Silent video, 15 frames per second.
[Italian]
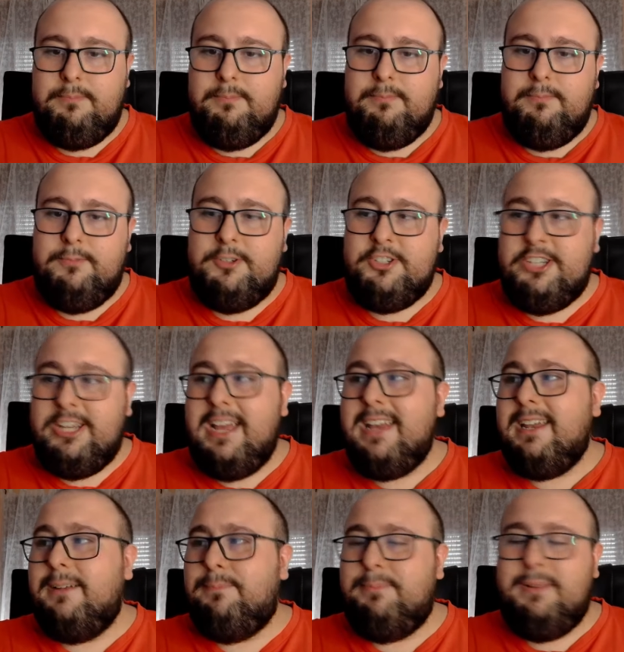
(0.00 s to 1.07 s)
Mm,
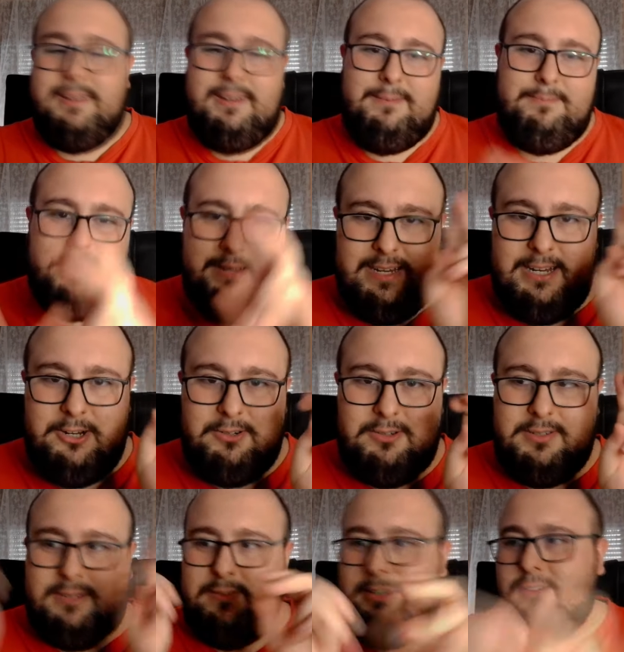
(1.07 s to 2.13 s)
c'era il, pe il, pericolo,
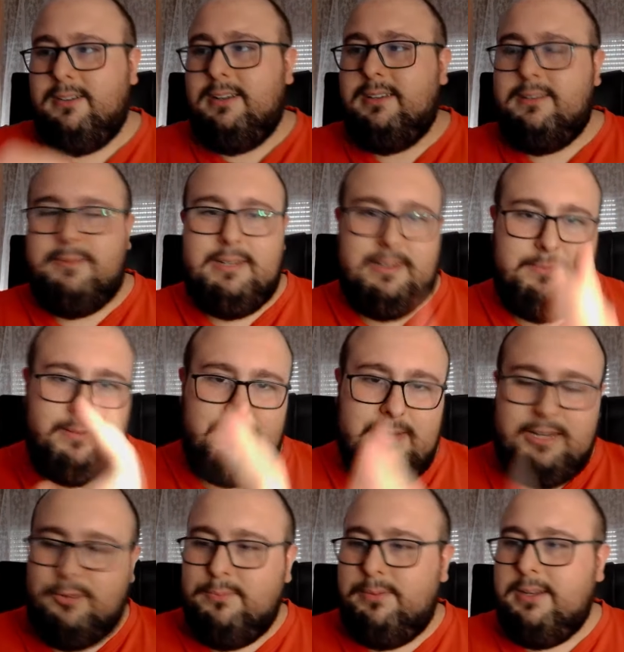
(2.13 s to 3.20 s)
tra virgolette, perché per me
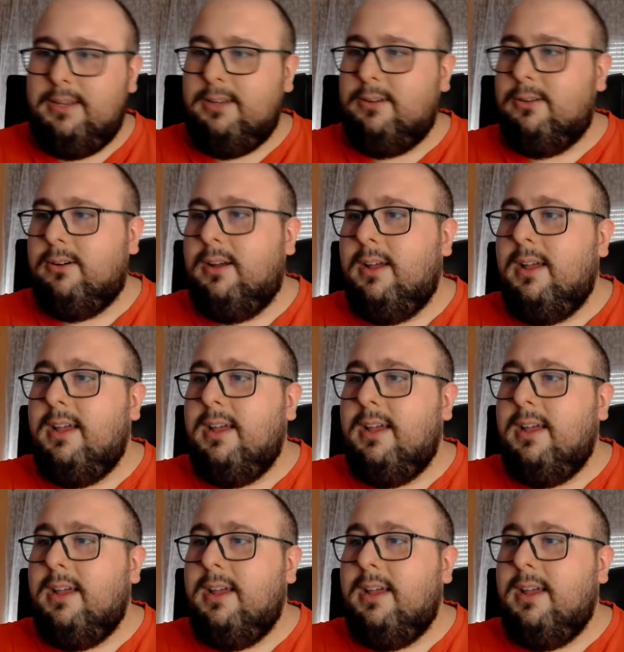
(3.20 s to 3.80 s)
era un pericolo,